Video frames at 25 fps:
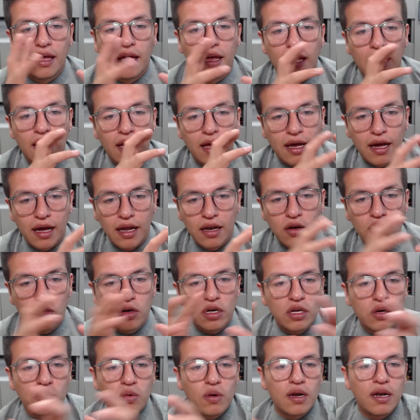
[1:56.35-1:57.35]
calor
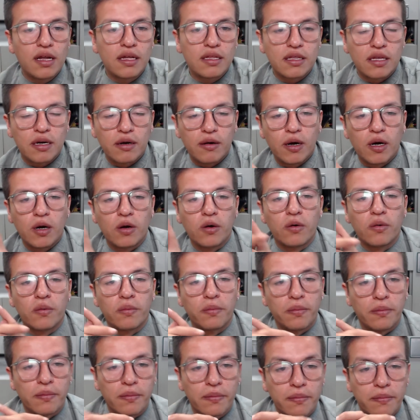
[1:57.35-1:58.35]
igual a trabajo.
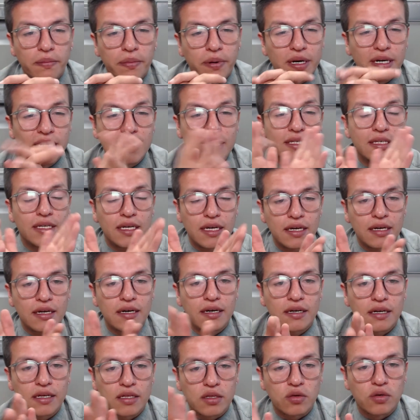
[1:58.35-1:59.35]
Pareciera
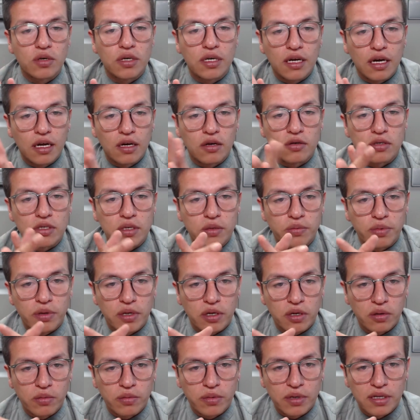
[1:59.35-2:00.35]
que todo el calor se puede
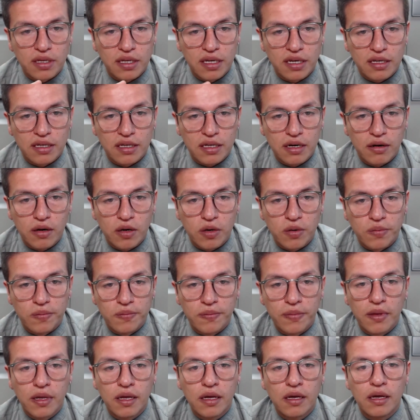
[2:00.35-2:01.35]
convertir en trabajo.
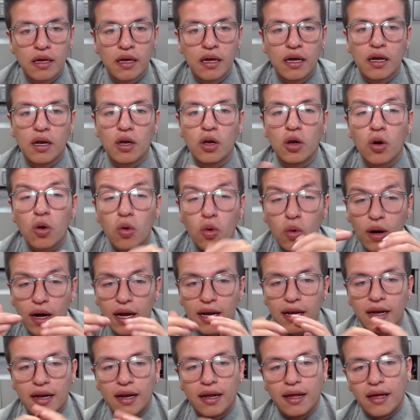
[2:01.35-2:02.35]
Lo
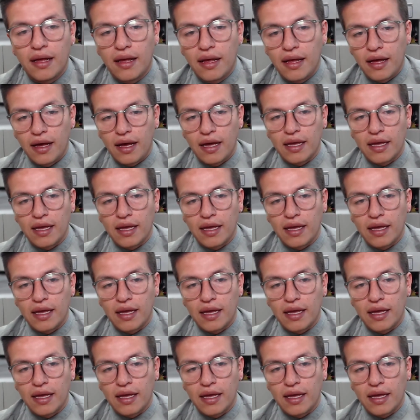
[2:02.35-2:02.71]
cual hay